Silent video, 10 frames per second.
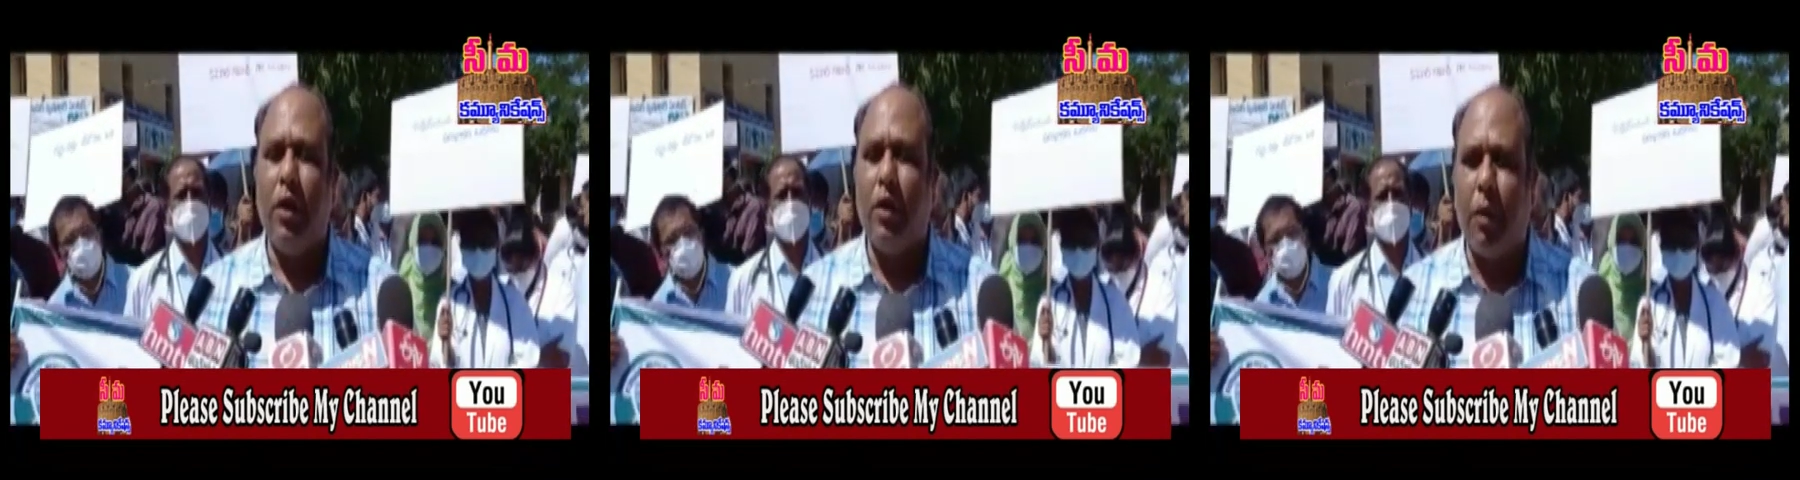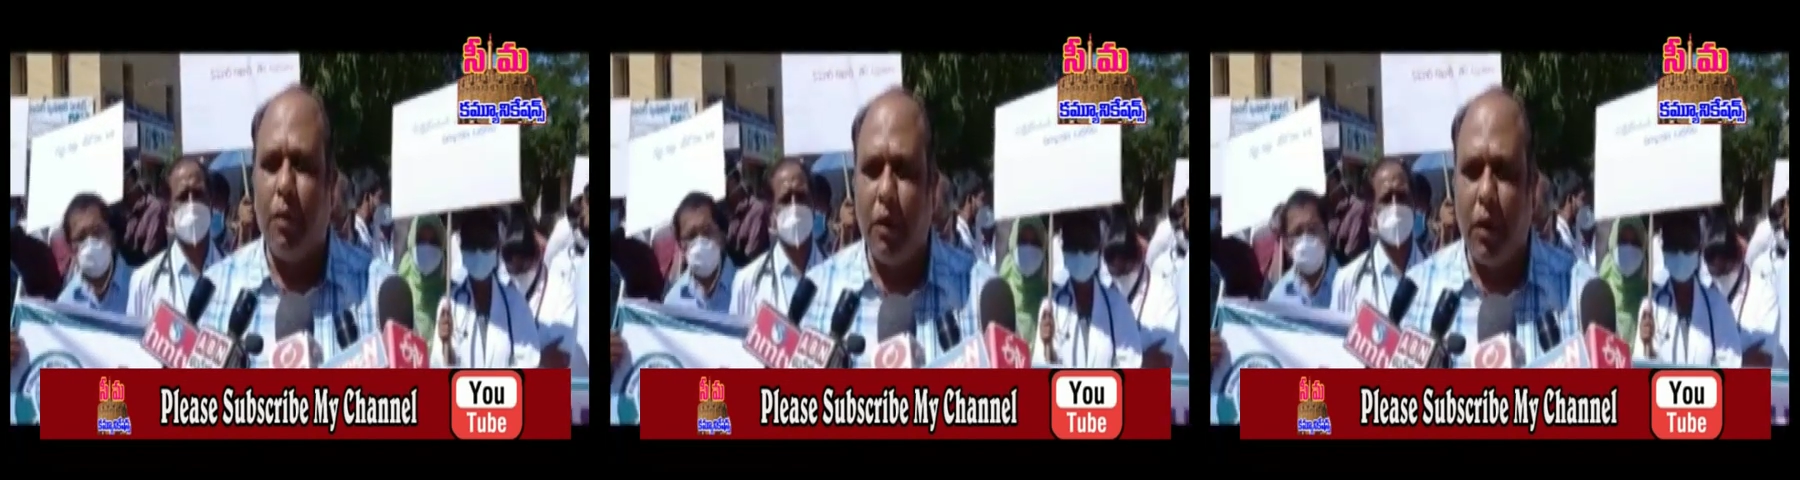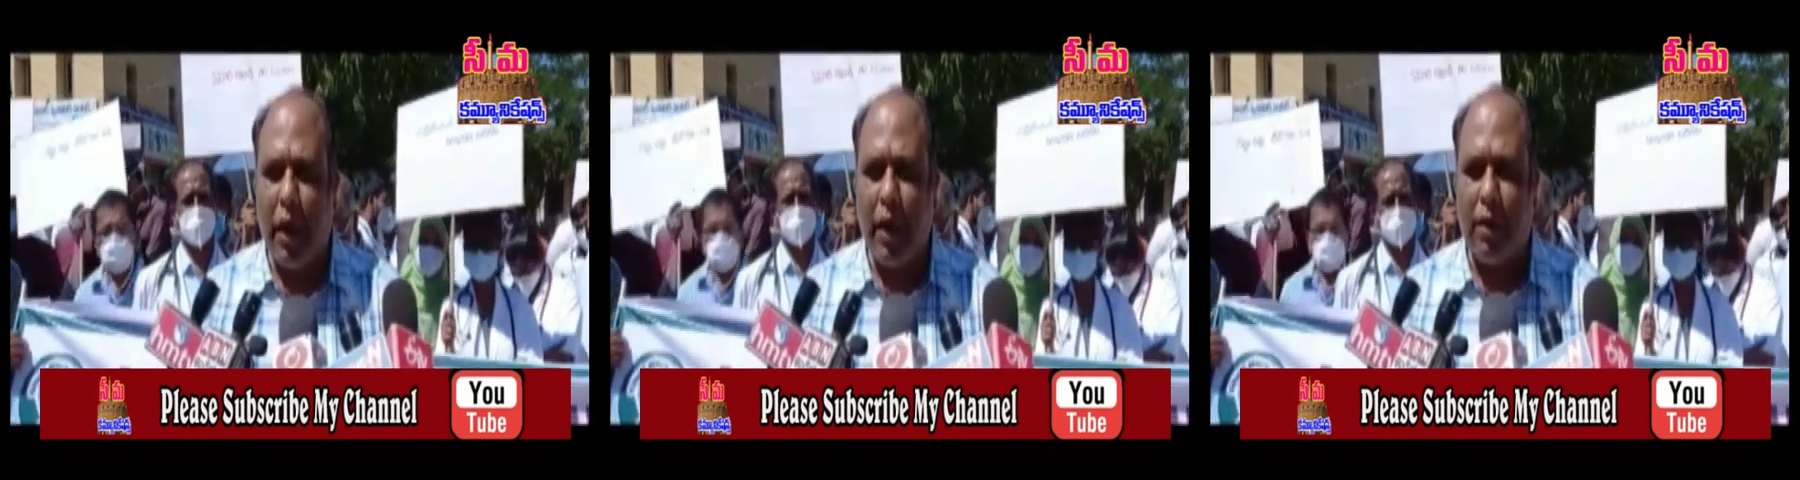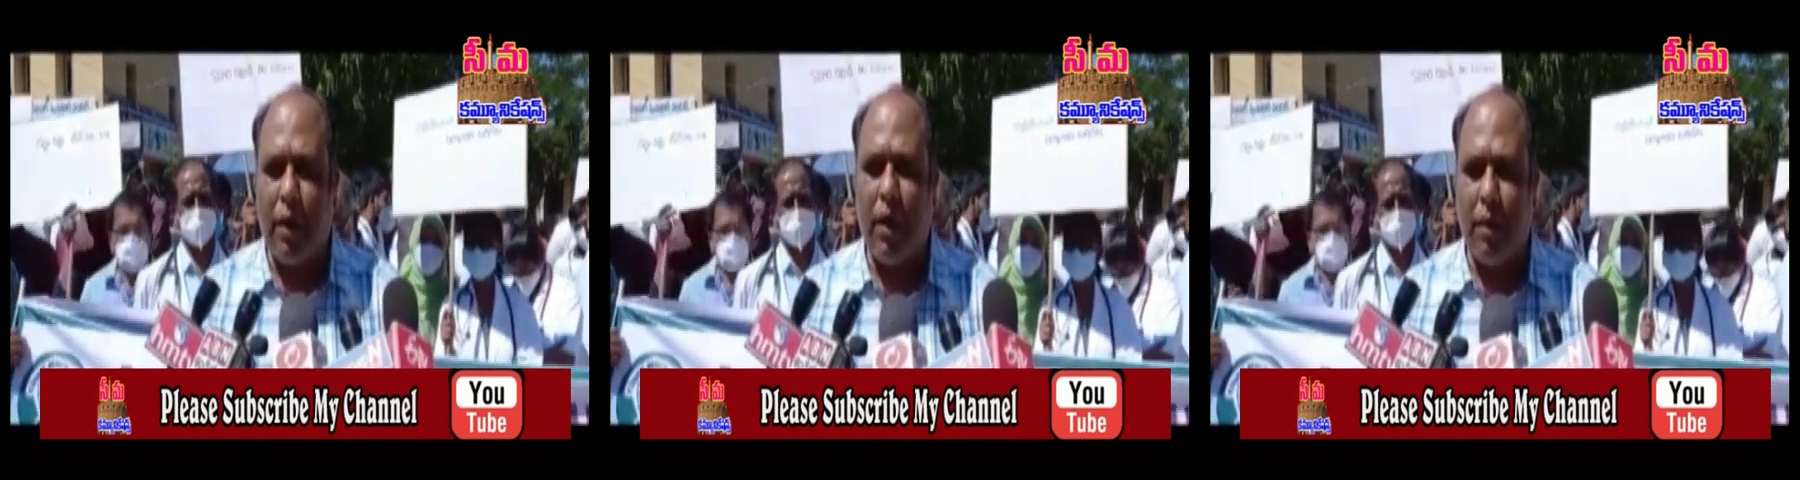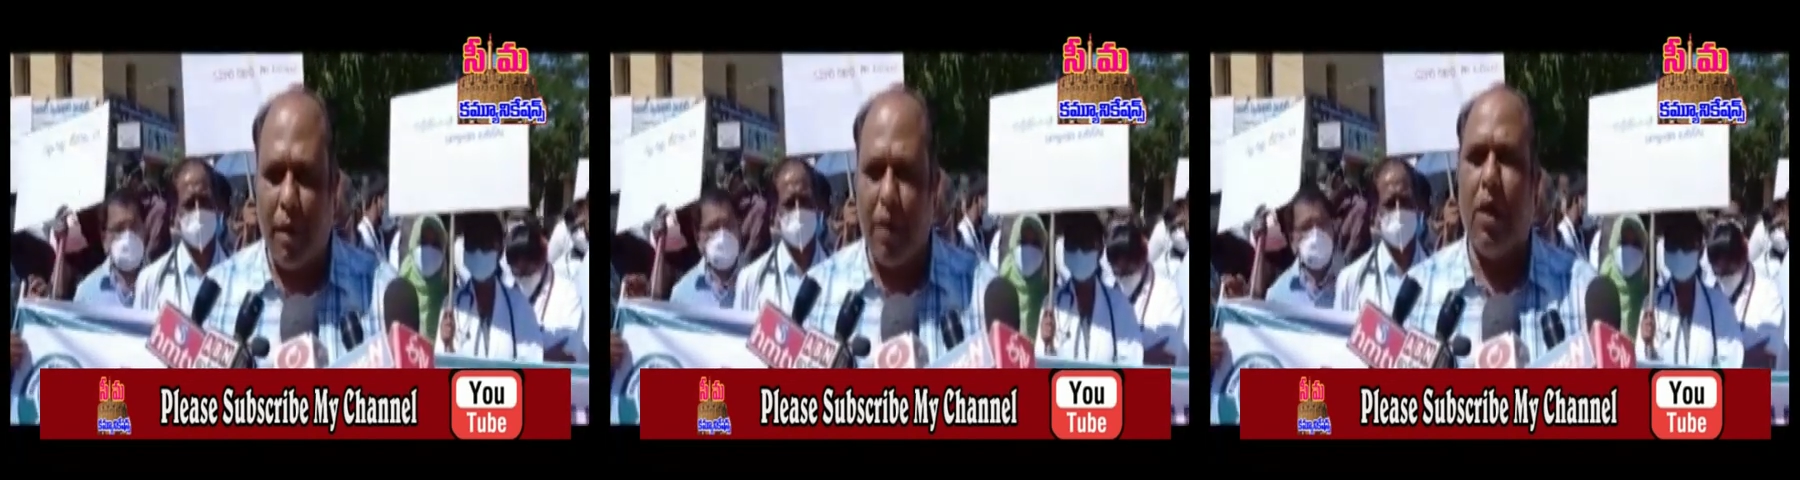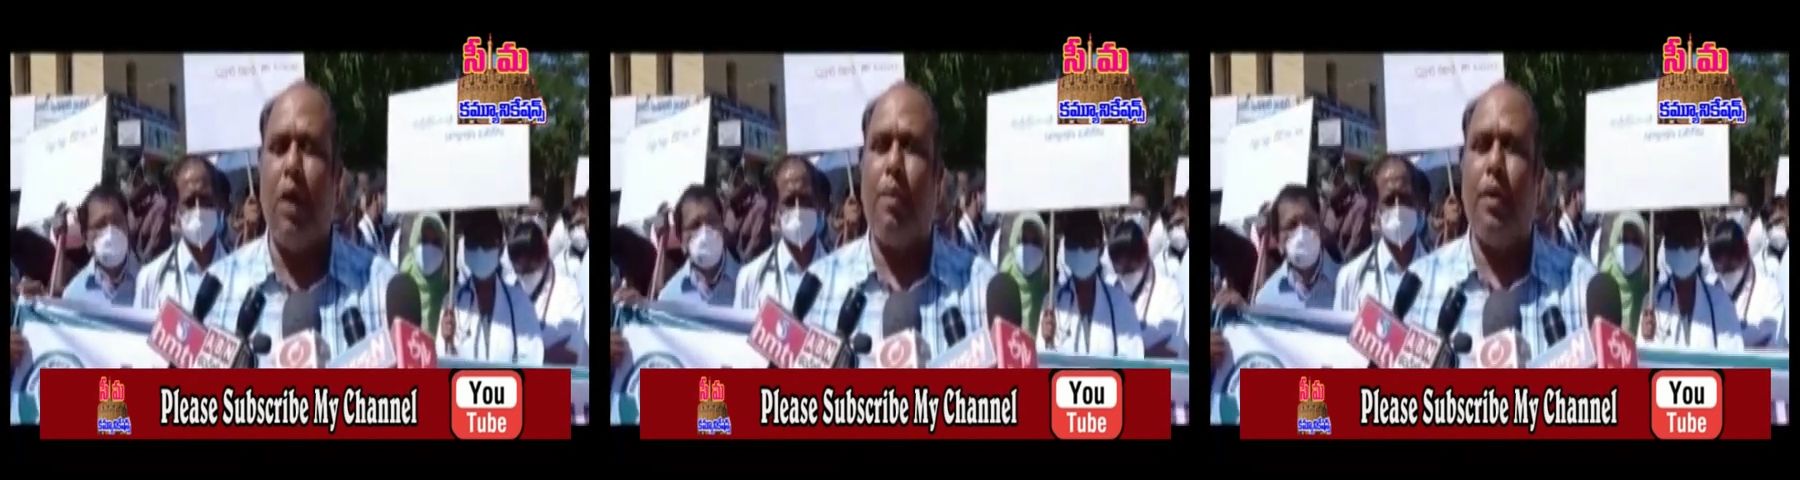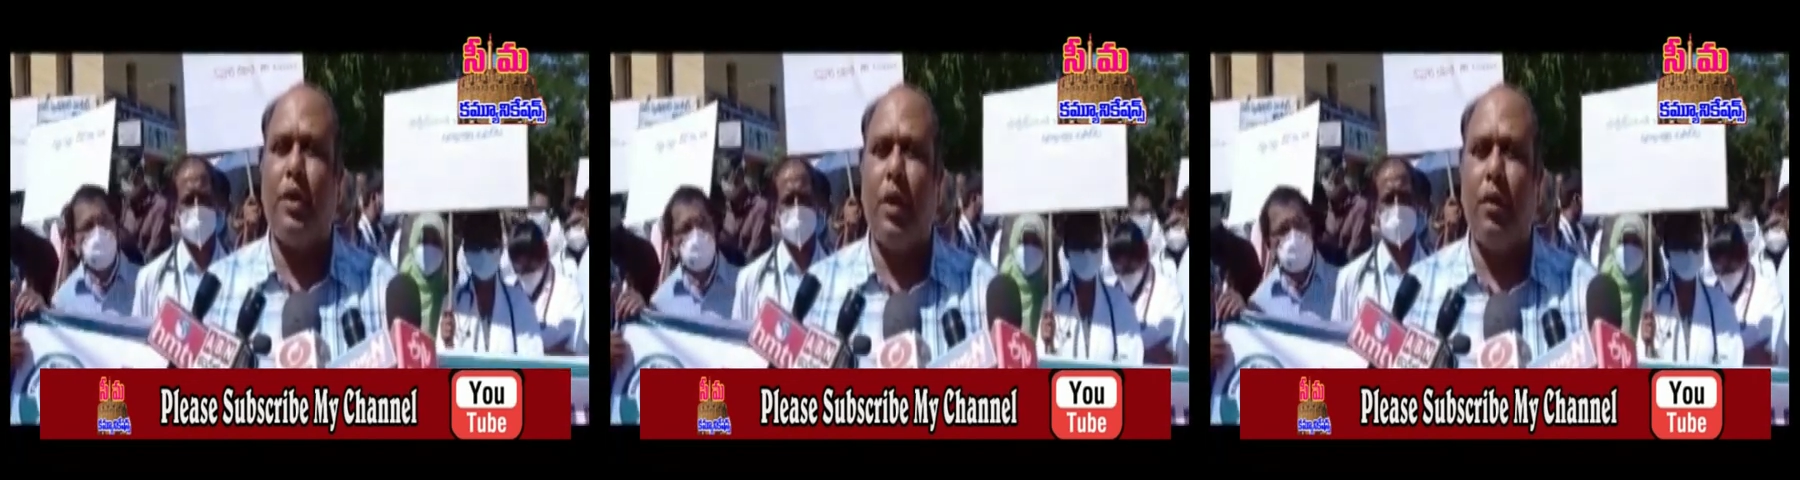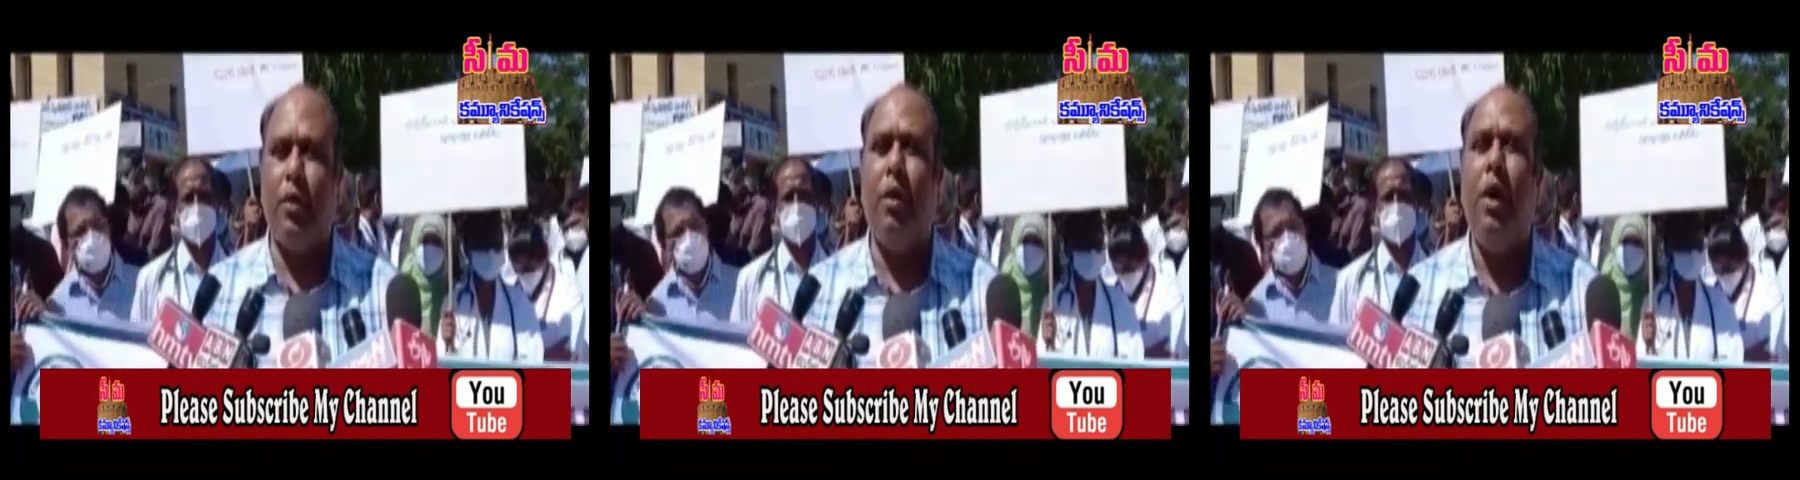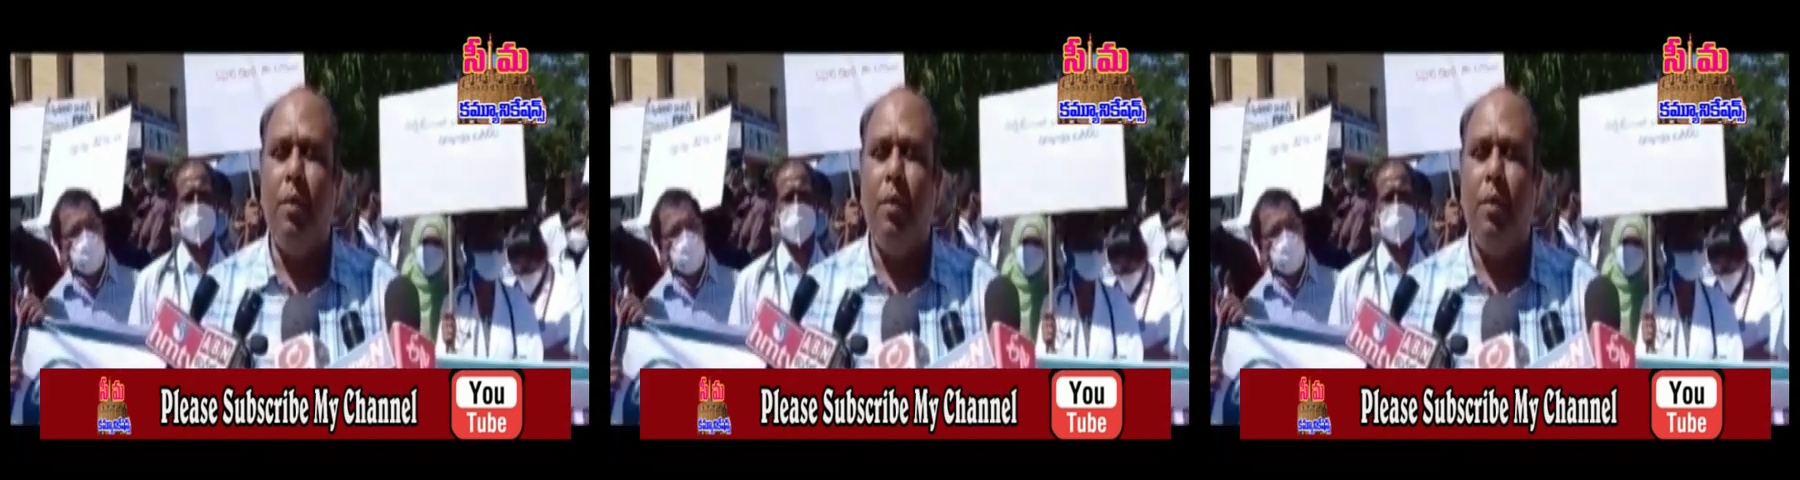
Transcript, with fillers: ఇంతకుముందు లేనటువంటి బదిలీలు ఎప్పుడు చేయొద్దు